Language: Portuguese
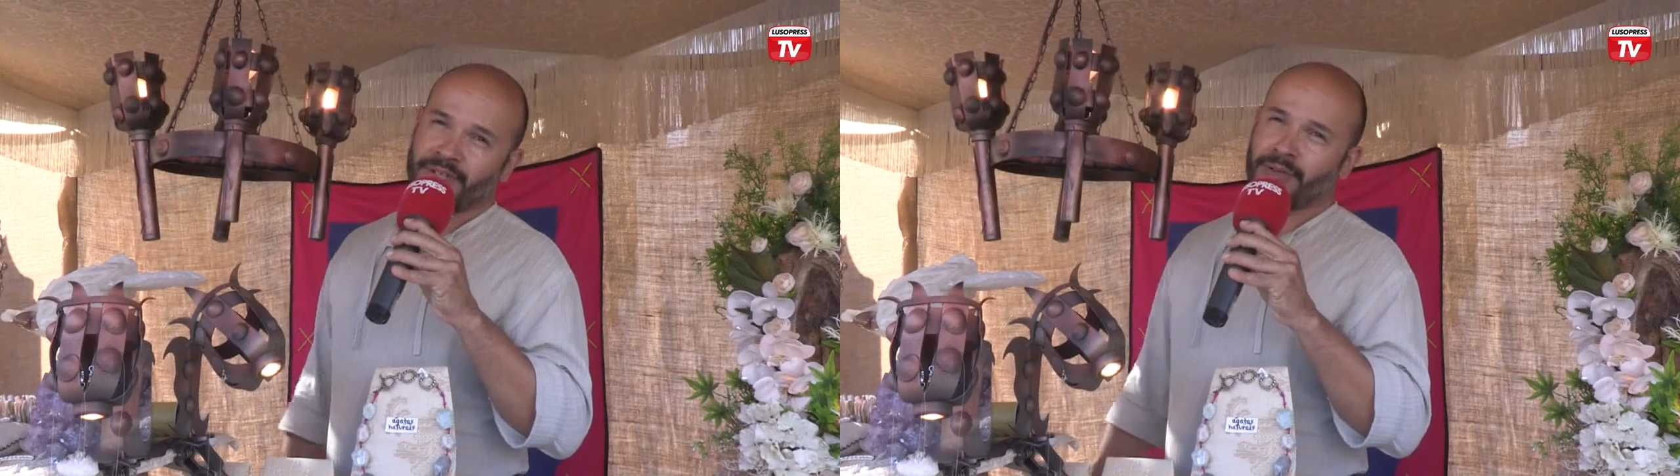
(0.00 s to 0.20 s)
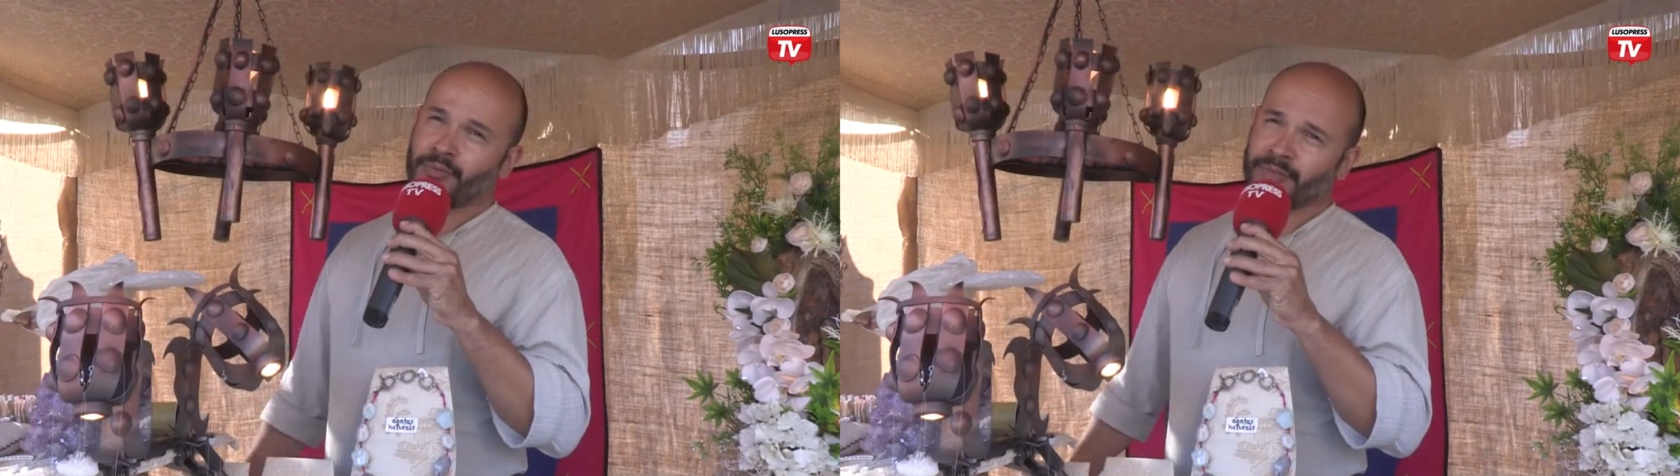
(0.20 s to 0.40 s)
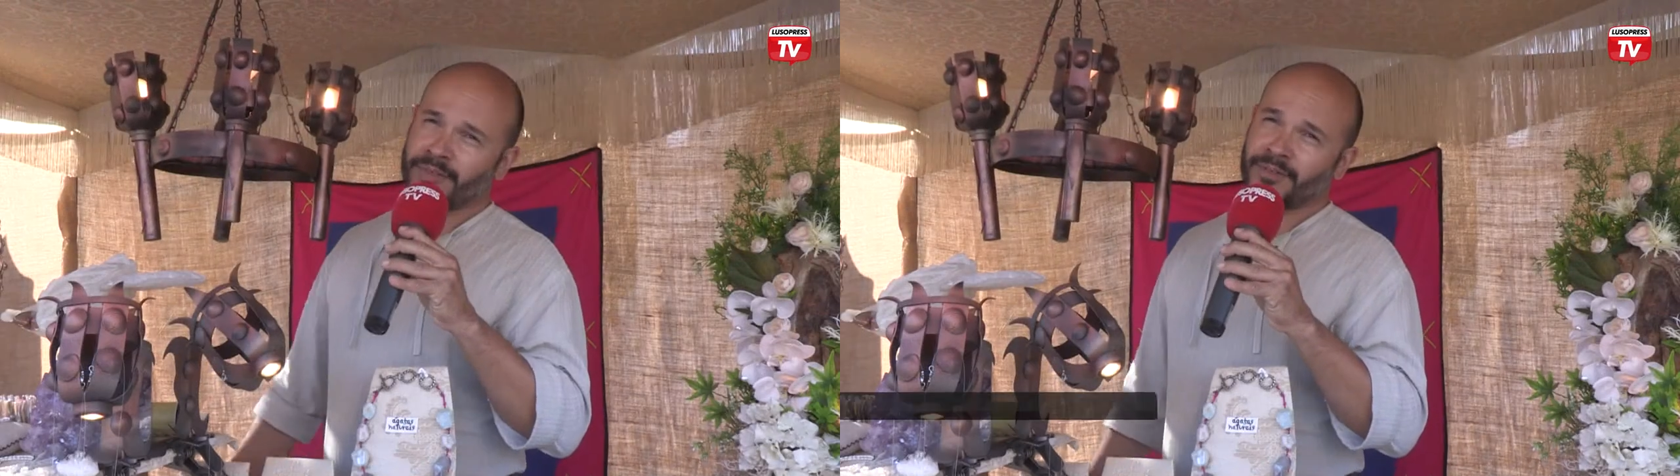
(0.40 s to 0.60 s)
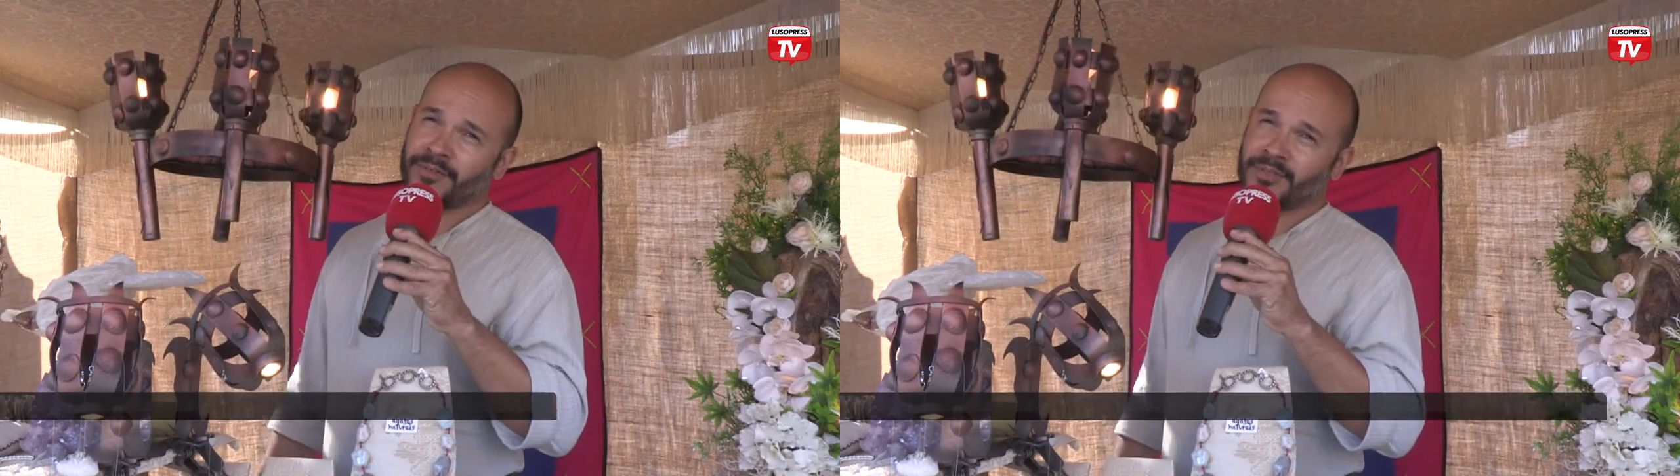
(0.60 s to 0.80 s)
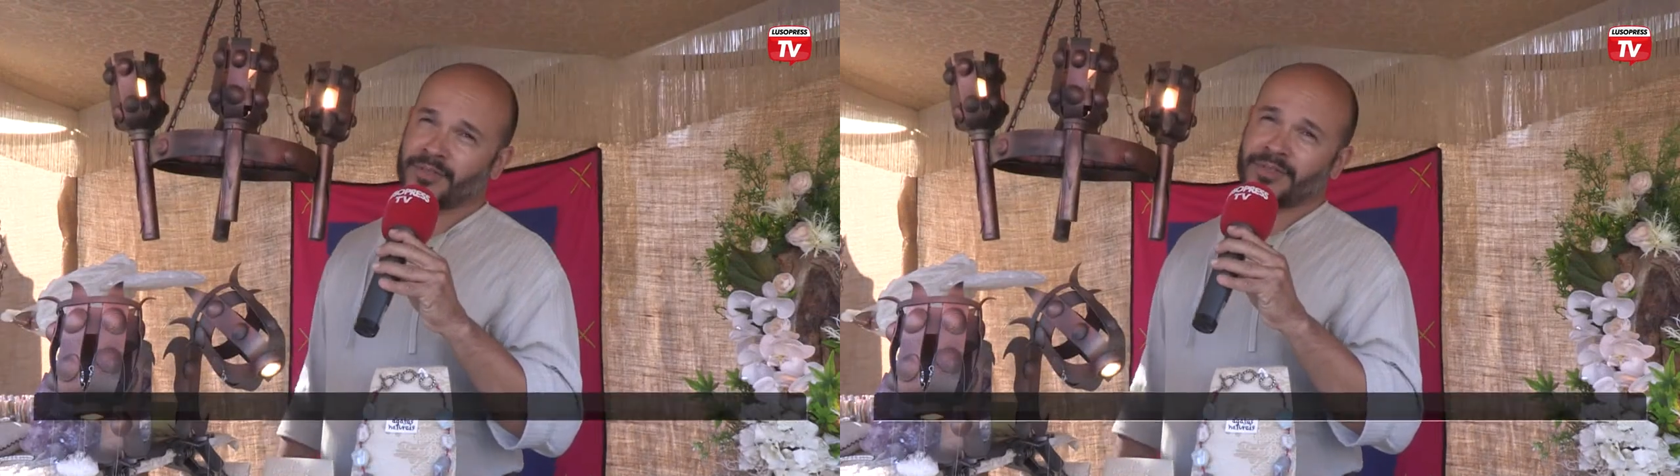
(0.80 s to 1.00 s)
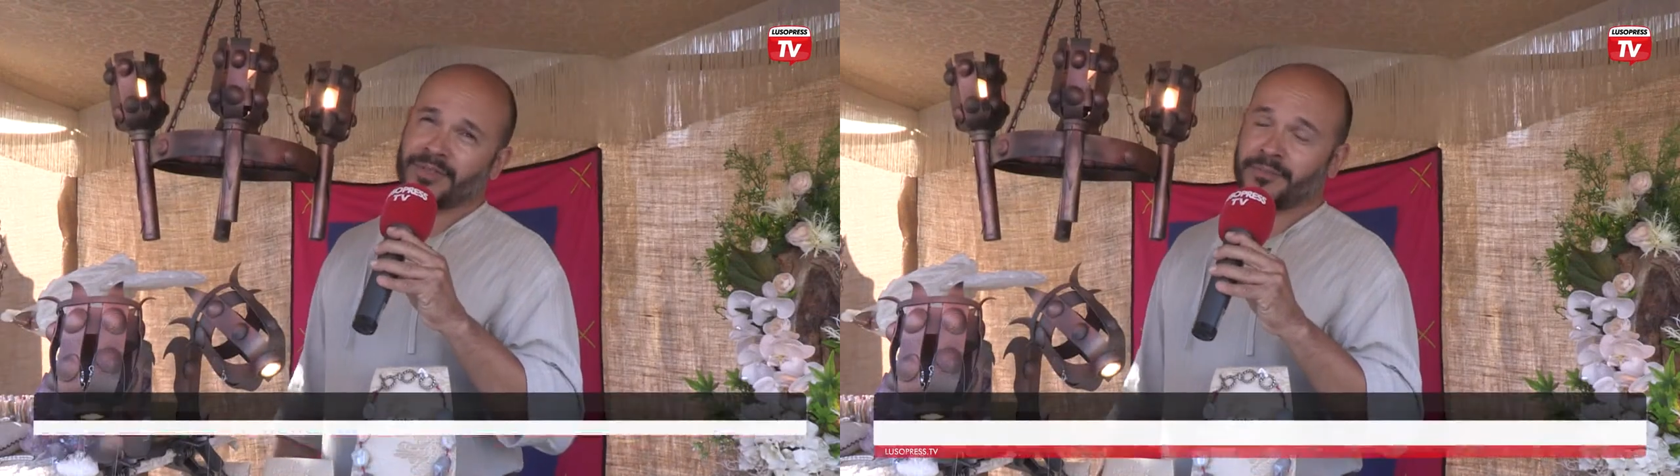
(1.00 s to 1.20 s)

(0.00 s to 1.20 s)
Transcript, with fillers: em alguns eventos que